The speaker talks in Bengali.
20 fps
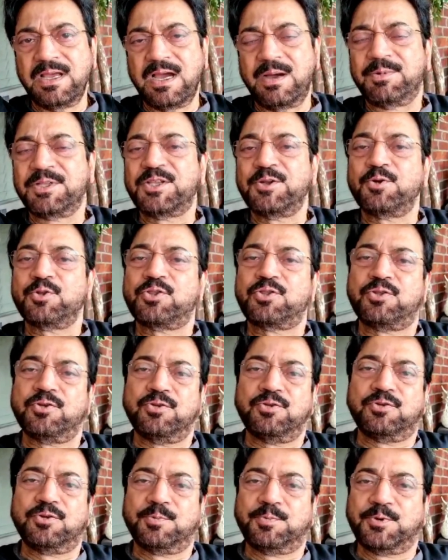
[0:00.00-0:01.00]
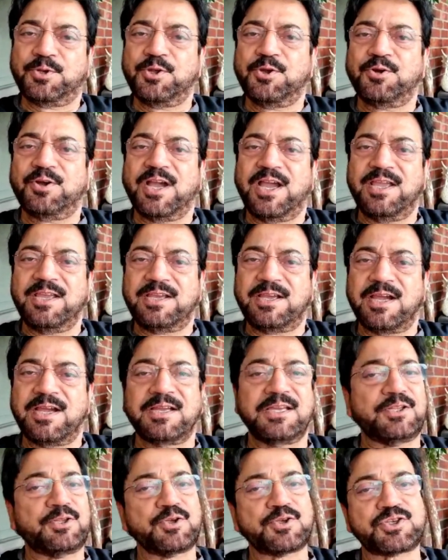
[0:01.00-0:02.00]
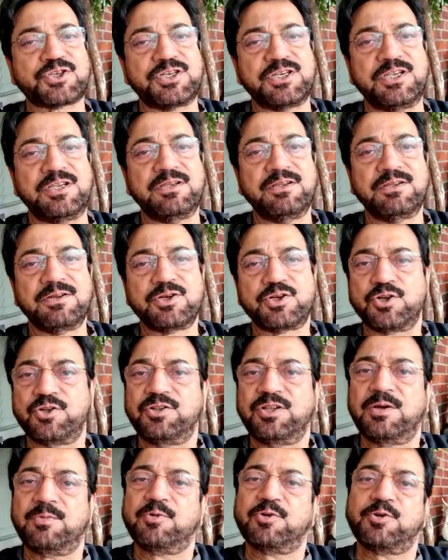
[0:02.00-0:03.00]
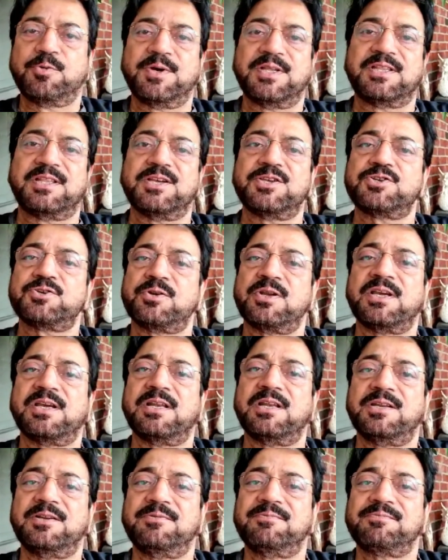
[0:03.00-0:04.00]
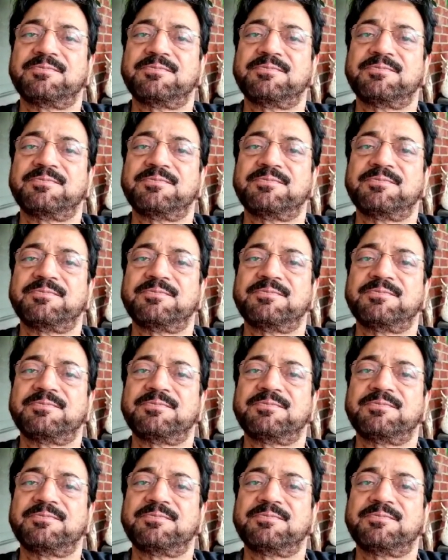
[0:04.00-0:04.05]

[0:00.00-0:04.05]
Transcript: আমাদের অত্যন্ত প্রিয় গায়িকা গীতশ্রী সন্ধ্যা মুখোপাধ্যায় চলে গেলেন